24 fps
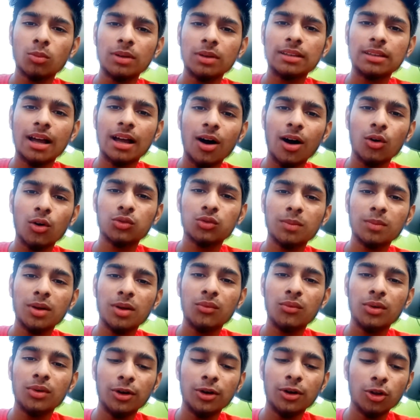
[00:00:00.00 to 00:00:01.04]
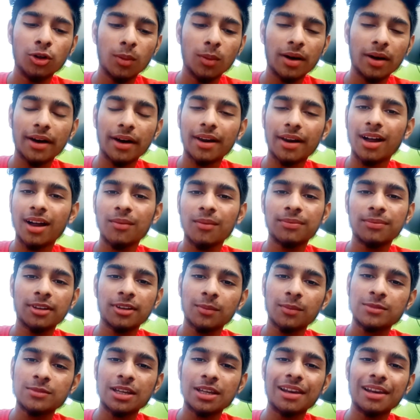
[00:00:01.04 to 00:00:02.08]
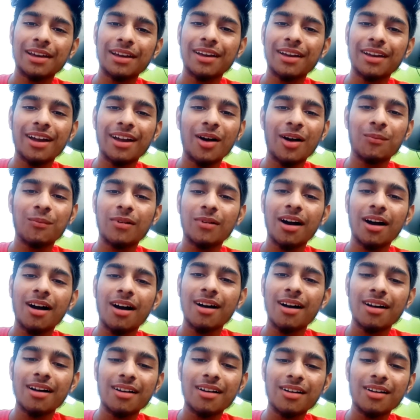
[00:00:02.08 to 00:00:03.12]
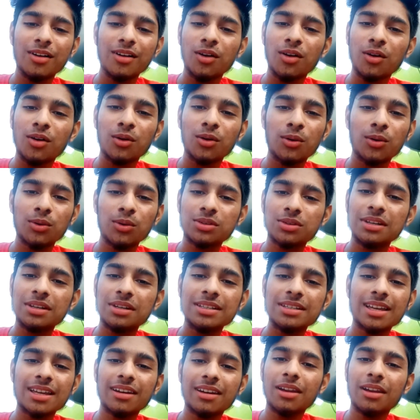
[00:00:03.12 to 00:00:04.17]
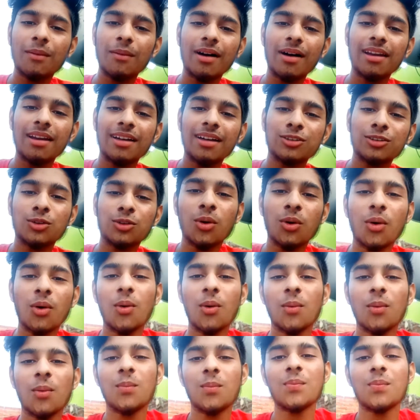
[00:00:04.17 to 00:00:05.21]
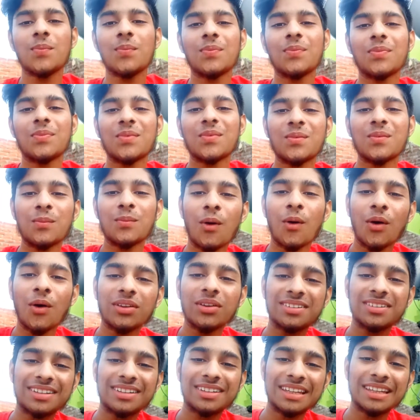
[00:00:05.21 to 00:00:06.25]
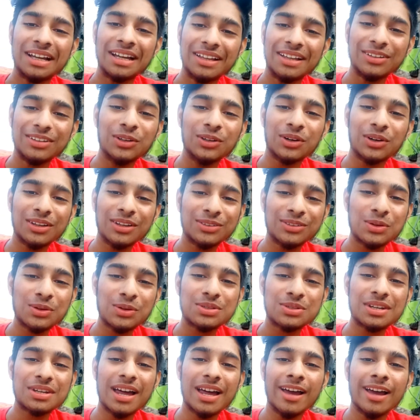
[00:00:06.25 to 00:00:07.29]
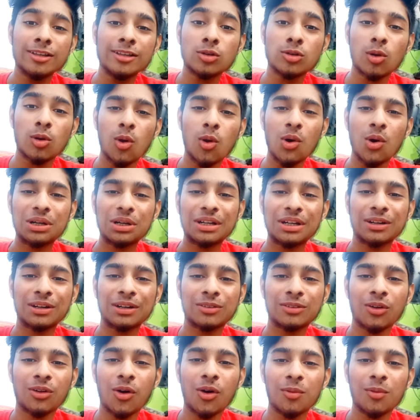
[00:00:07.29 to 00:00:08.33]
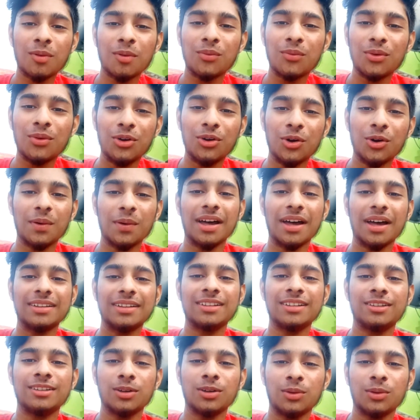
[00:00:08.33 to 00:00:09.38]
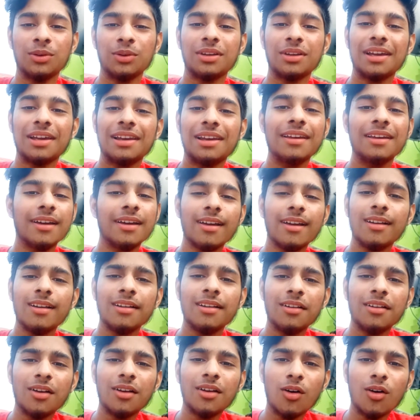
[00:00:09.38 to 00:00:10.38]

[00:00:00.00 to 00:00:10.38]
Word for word: जो भी था उसमें वीडियो वगैरह अब सब चले गए आपका कुछ नहीं चलने वाला तो बहुत दुखद सूचना है जो लोग टिकटॉक पे वीडियो बनाते थे उनके लिए